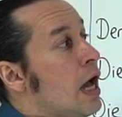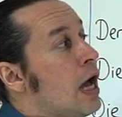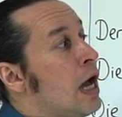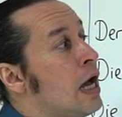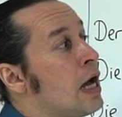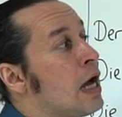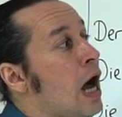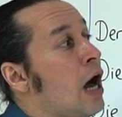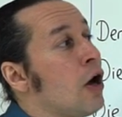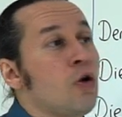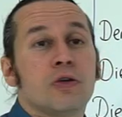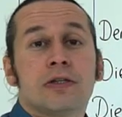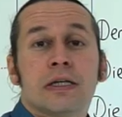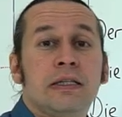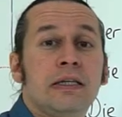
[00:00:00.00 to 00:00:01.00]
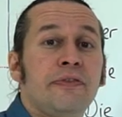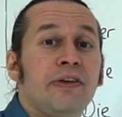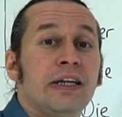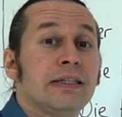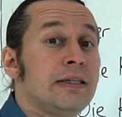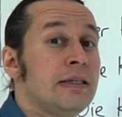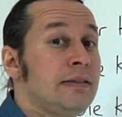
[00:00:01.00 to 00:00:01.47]
E,
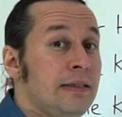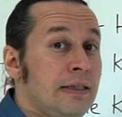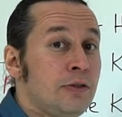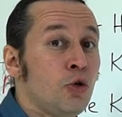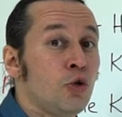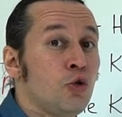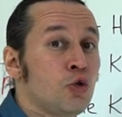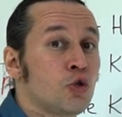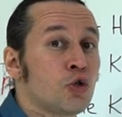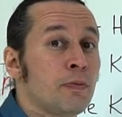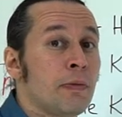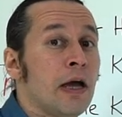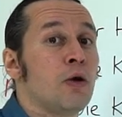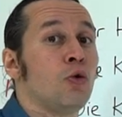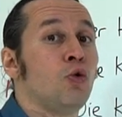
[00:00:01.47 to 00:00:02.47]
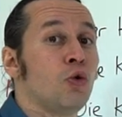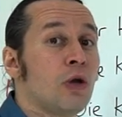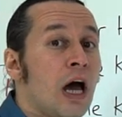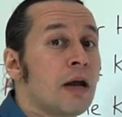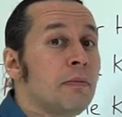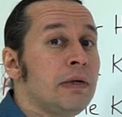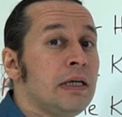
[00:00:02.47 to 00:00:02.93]
akusatiflikte di dönüşüme
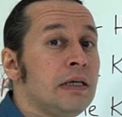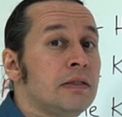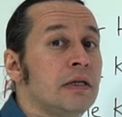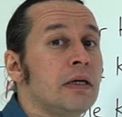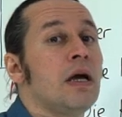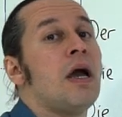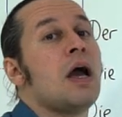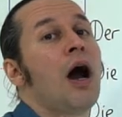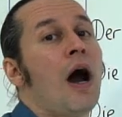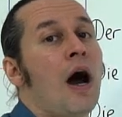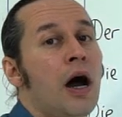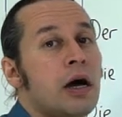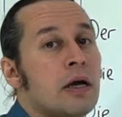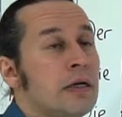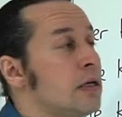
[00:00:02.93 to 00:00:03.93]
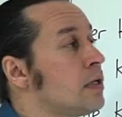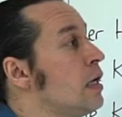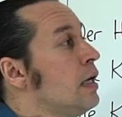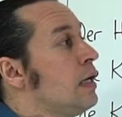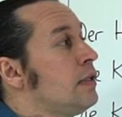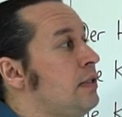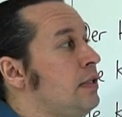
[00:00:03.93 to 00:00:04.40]
uğrar mıydı? Hayır.
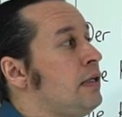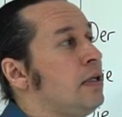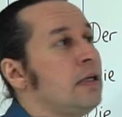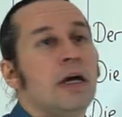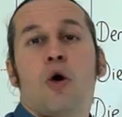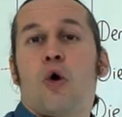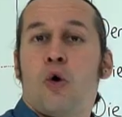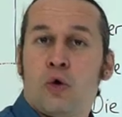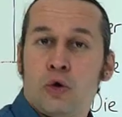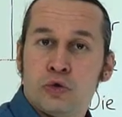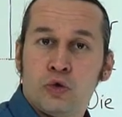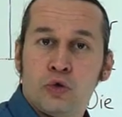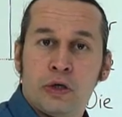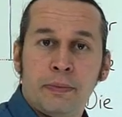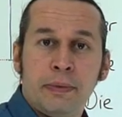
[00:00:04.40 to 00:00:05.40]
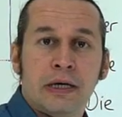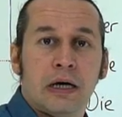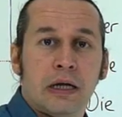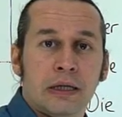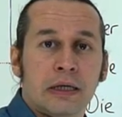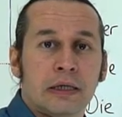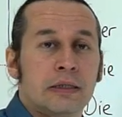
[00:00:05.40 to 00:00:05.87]
Di olduğu gibi
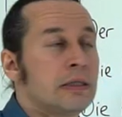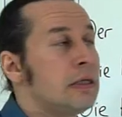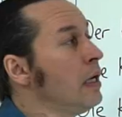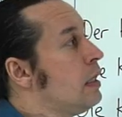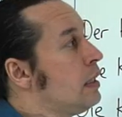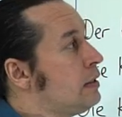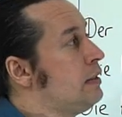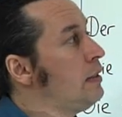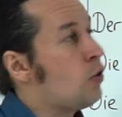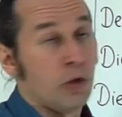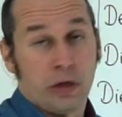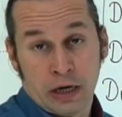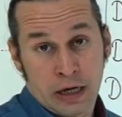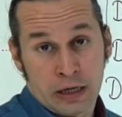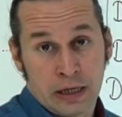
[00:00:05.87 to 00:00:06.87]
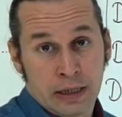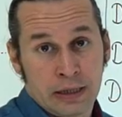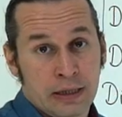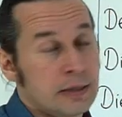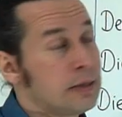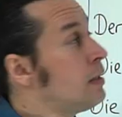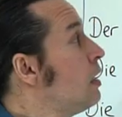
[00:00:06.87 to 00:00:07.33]
kalırdı. Di olarak
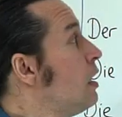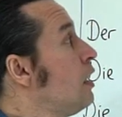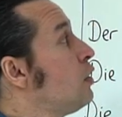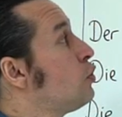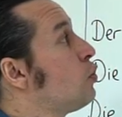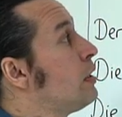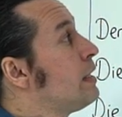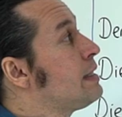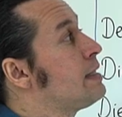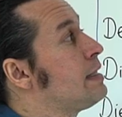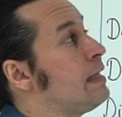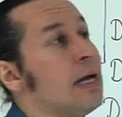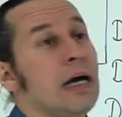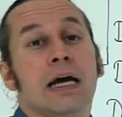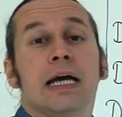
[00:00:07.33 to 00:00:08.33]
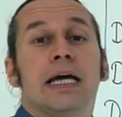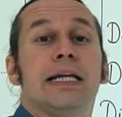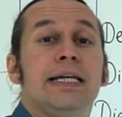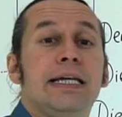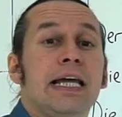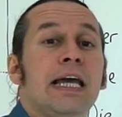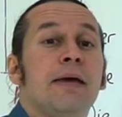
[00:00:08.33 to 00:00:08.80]
kalırdı. Dolayısıyla
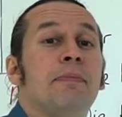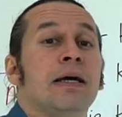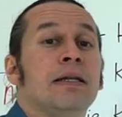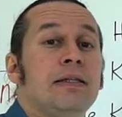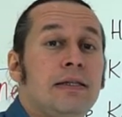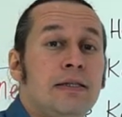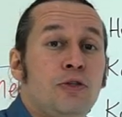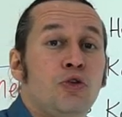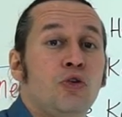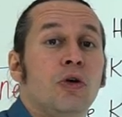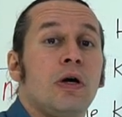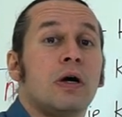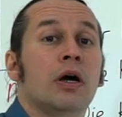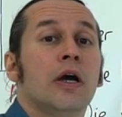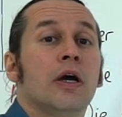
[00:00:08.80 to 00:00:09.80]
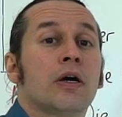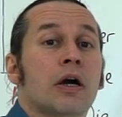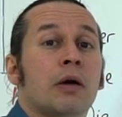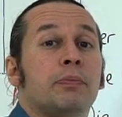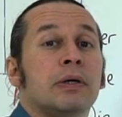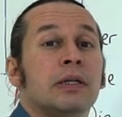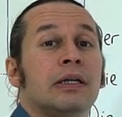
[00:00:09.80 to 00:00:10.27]
neyi ben ditiyor?
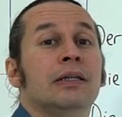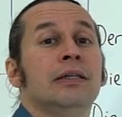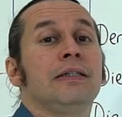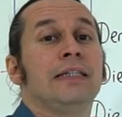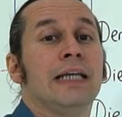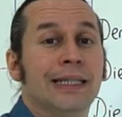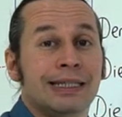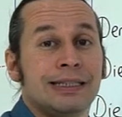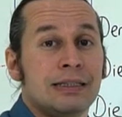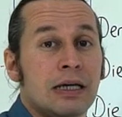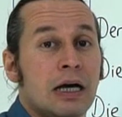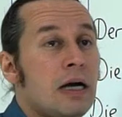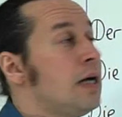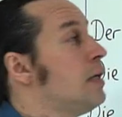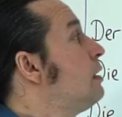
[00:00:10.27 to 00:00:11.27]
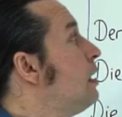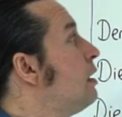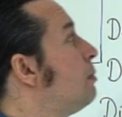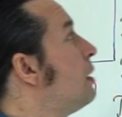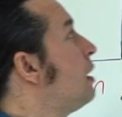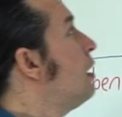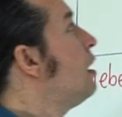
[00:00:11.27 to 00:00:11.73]
Kapının yanında değil
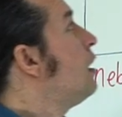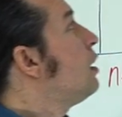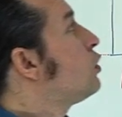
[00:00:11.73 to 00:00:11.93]
mi?